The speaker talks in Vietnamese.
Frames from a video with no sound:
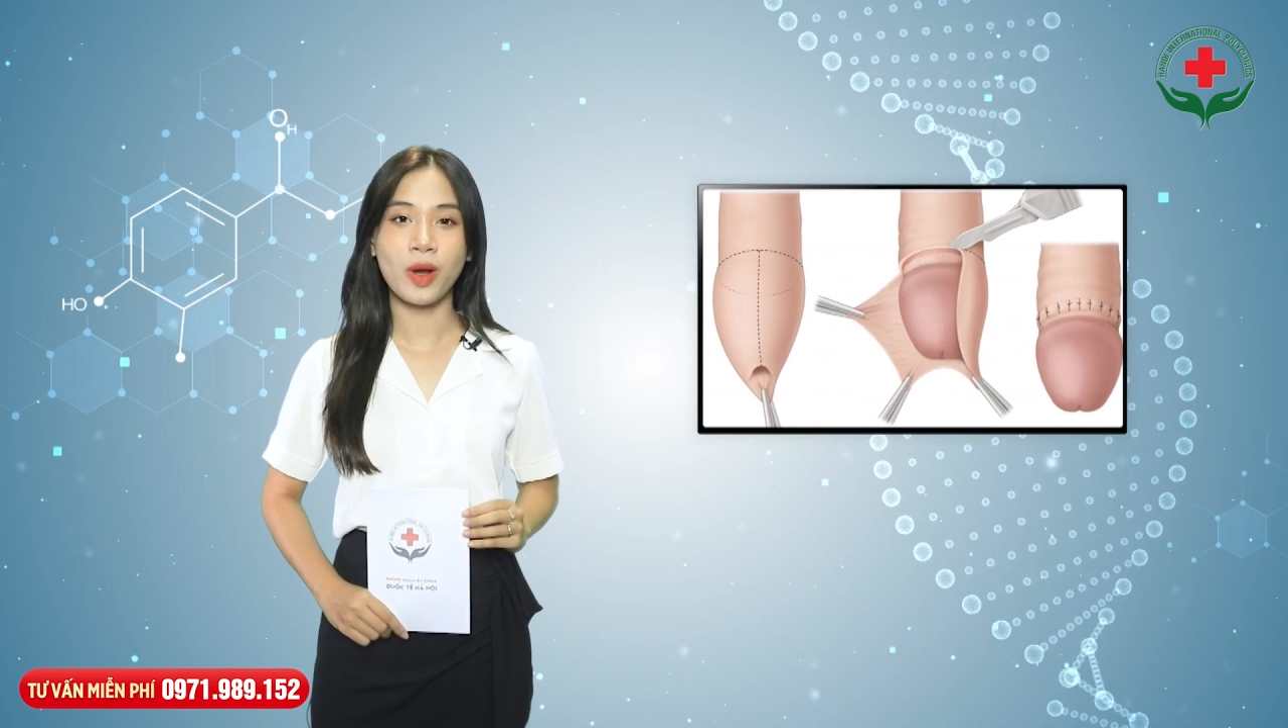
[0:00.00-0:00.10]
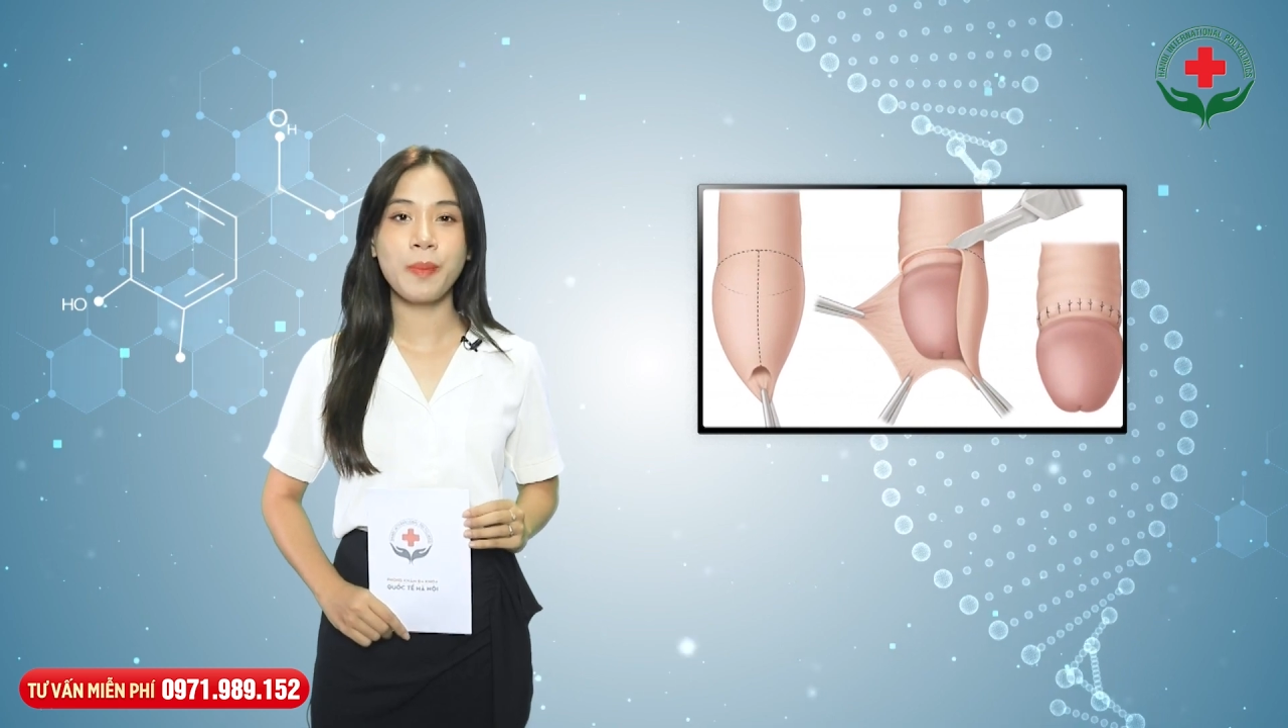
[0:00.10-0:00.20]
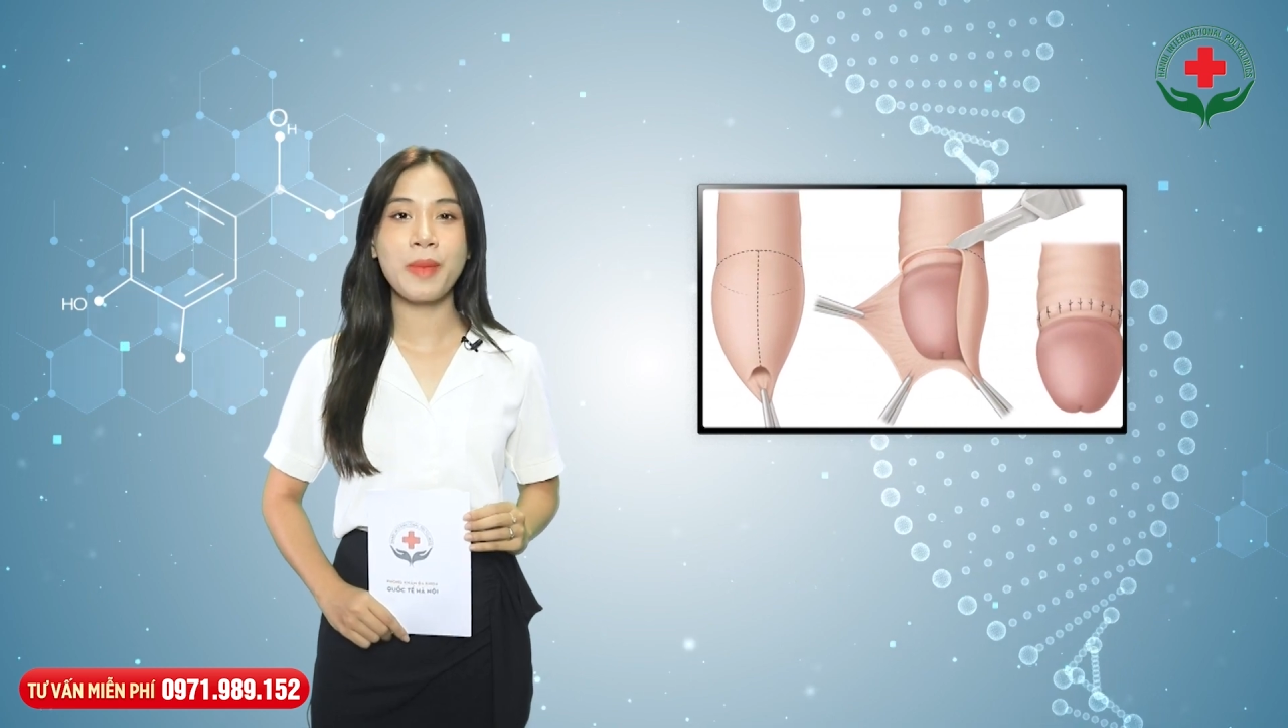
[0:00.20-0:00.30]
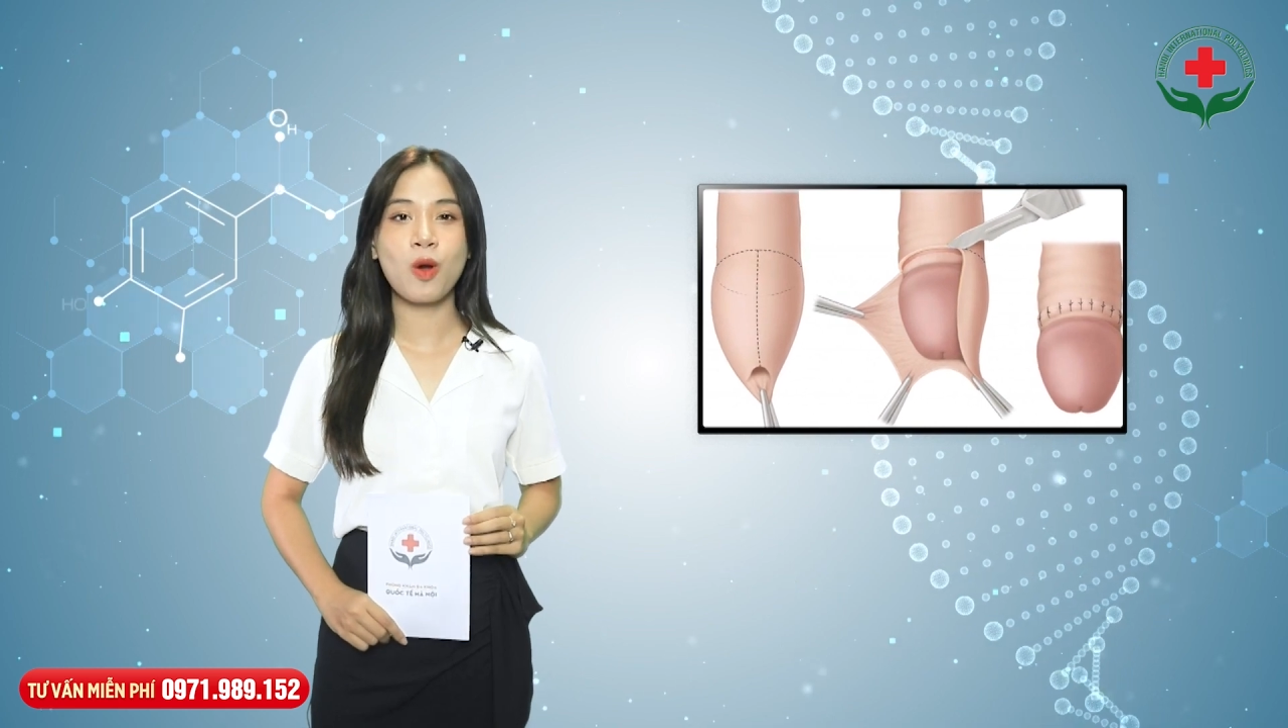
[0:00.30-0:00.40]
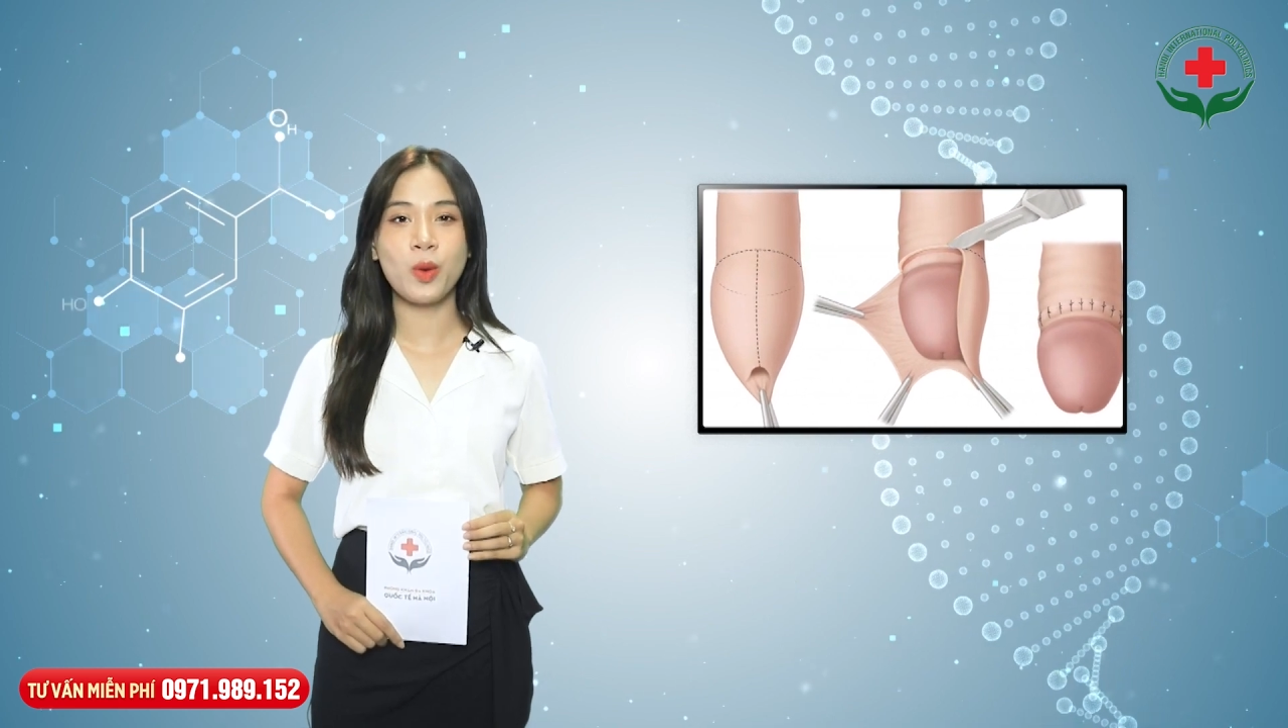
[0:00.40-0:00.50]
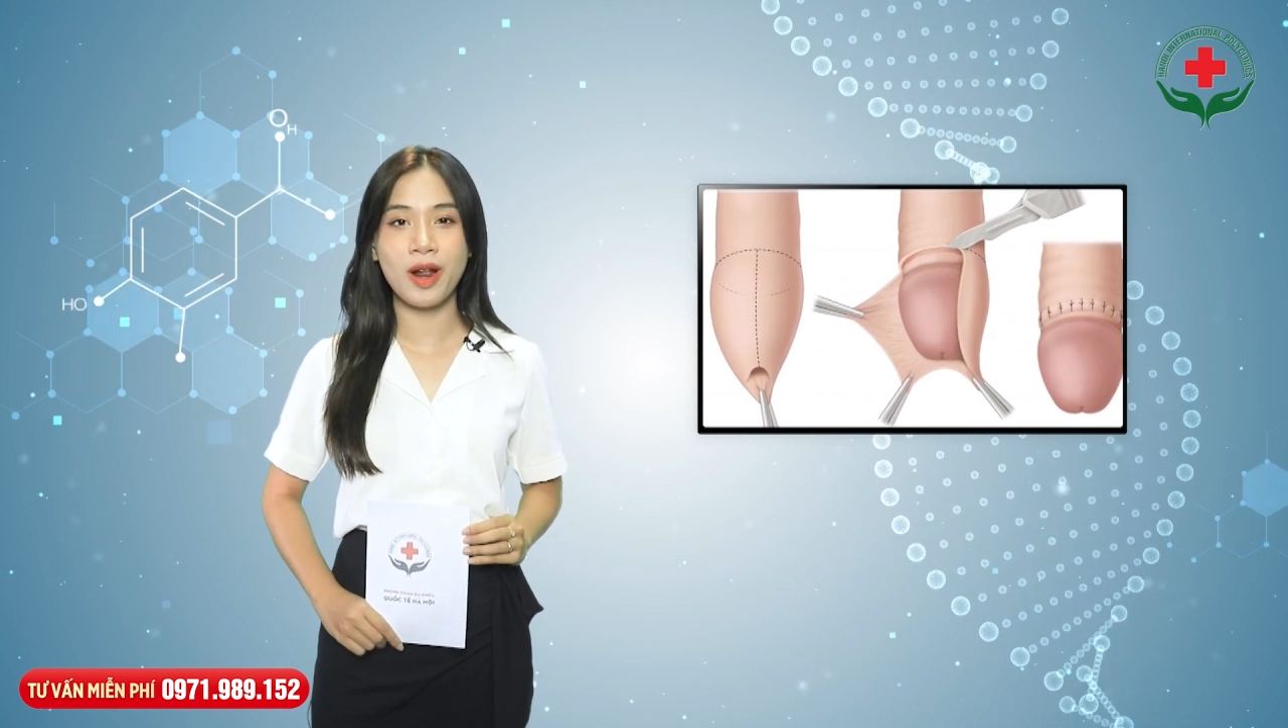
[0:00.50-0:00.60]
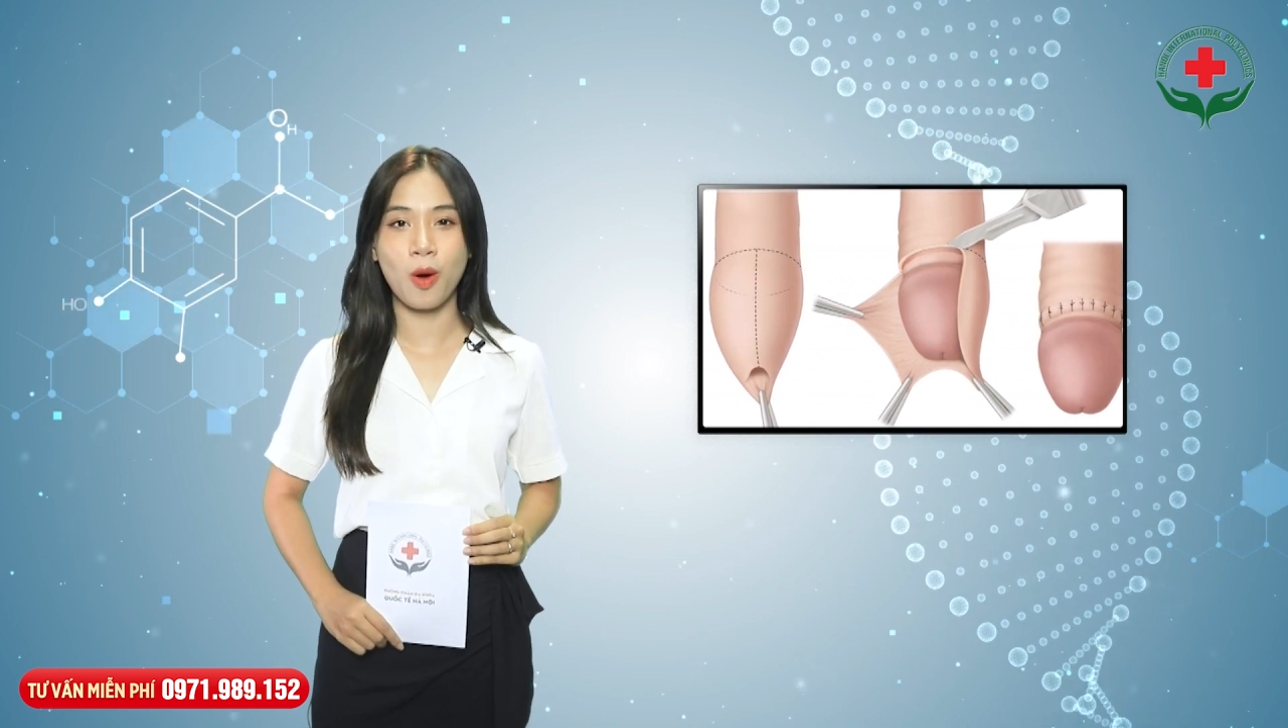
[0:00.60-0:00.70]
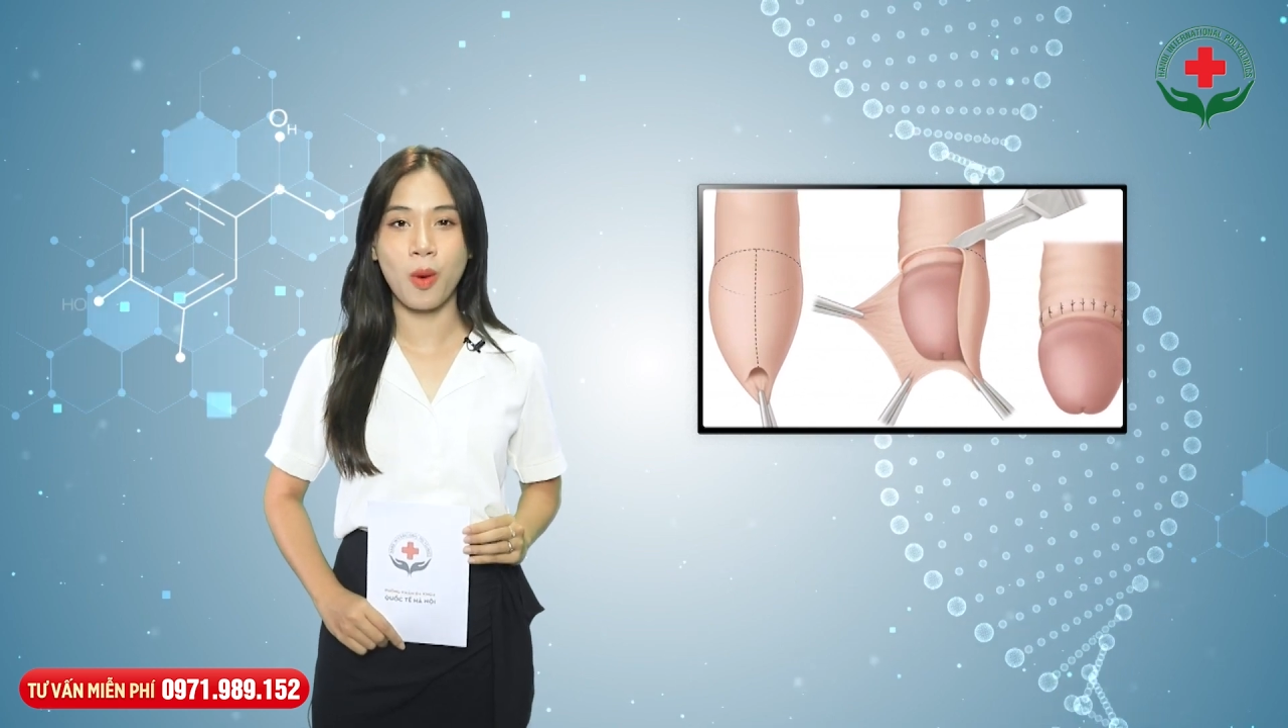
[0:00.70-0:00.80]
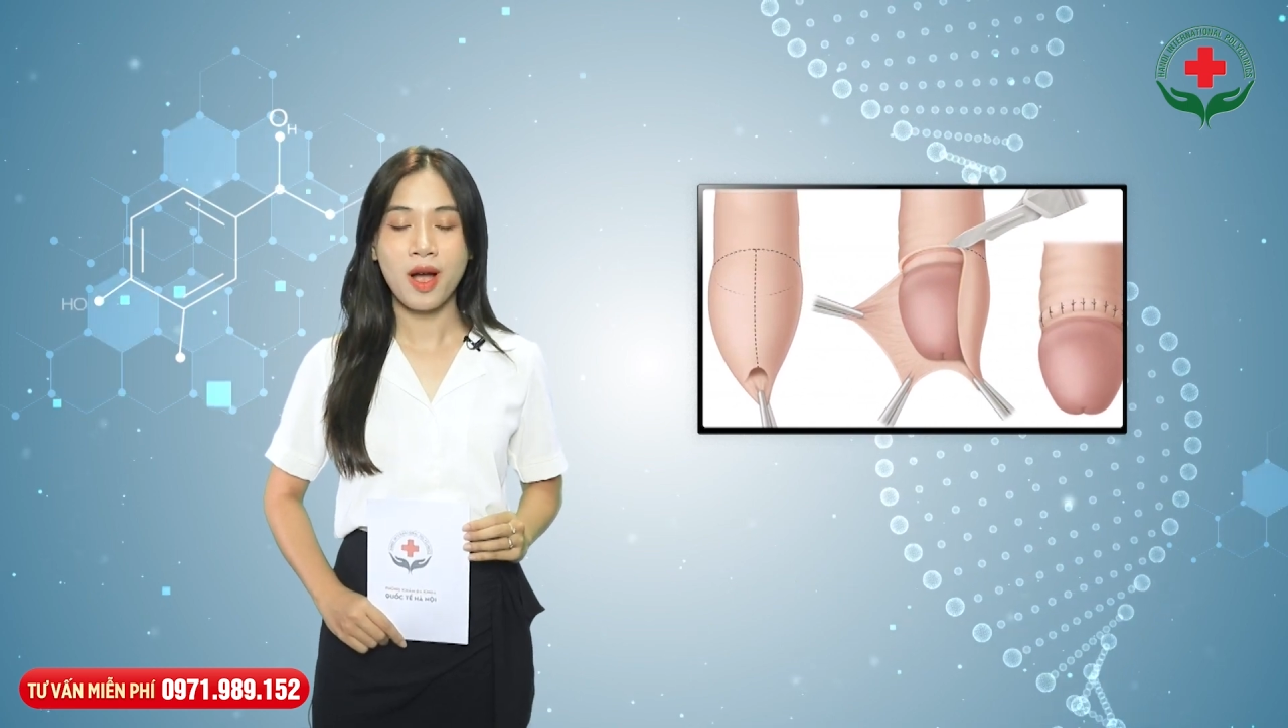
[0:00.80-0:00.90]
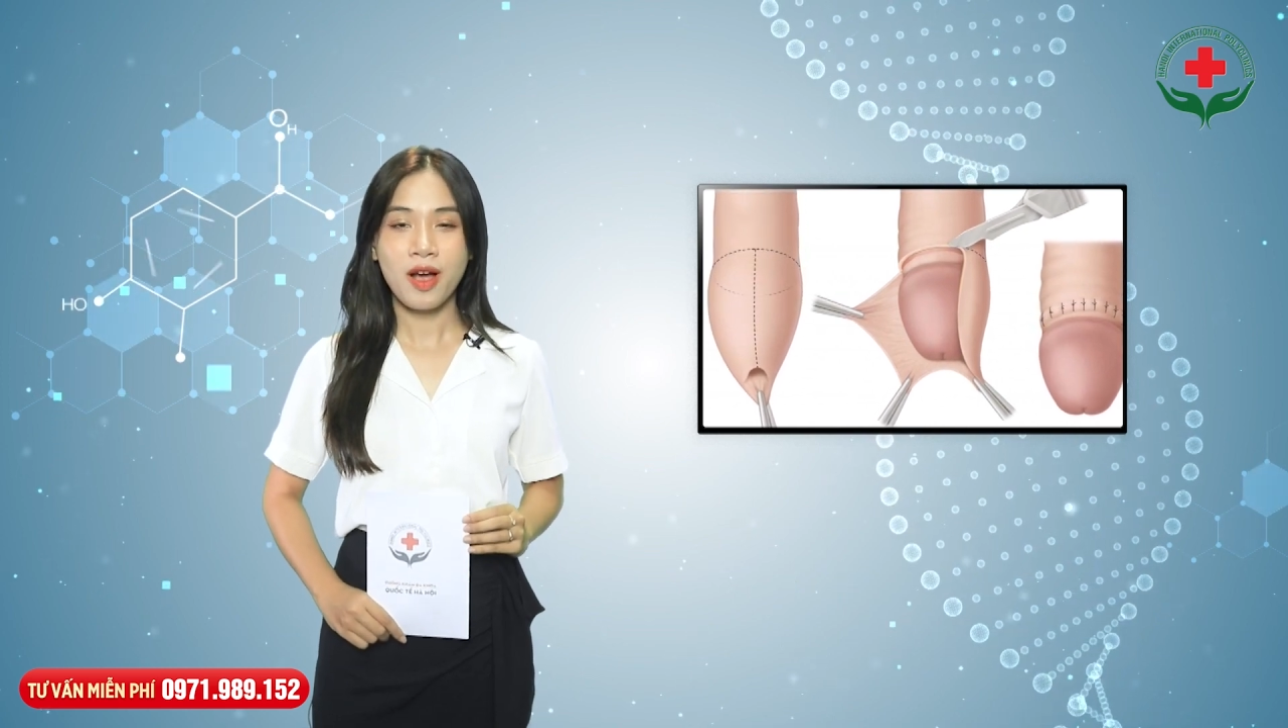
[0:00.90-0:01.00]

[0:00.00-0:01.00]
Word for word: cắt bao quy đầu